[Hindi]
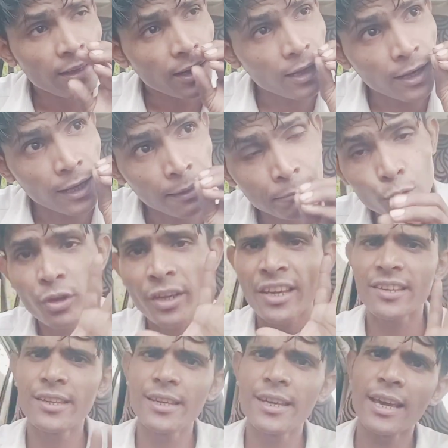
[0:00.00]
अलहमद एक
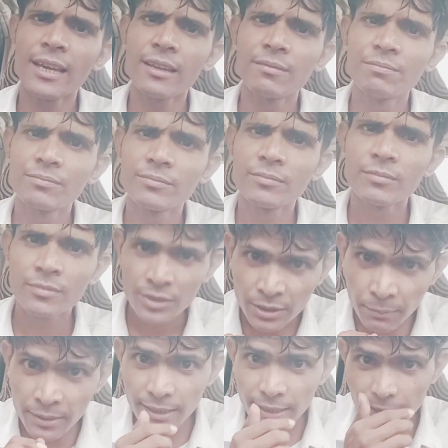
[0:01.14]
ही है समझ रहे हैं